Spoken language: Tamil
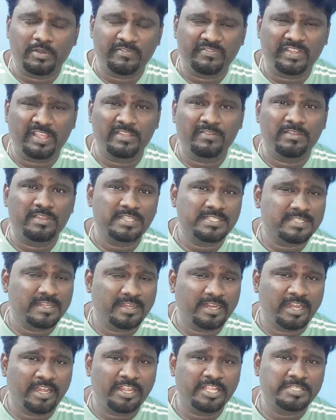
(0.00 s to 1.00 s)
ஒரு ஃபைவ் இயர்ஸ்
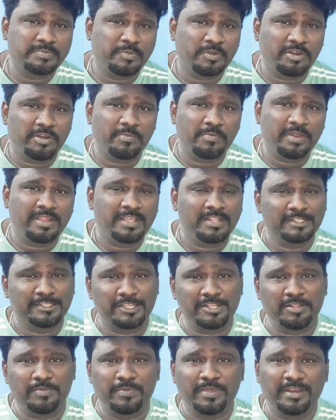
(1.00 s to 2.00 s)
ஆர் டென் இயர்ஸ் பண்ணுறோம்னா
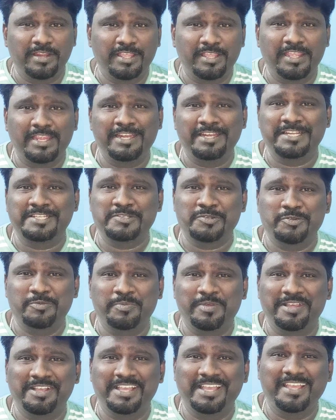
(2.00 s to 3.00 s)
அதுக்கு தகுந்த மாதிரி இன்ட்ரெஸ்ட்
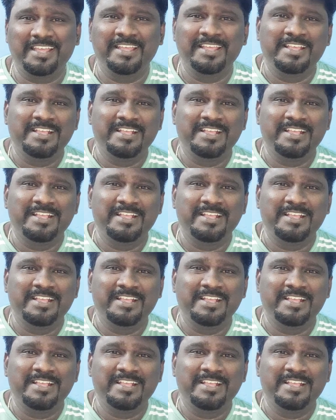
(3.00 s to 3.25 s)
கொடுப்பாங்க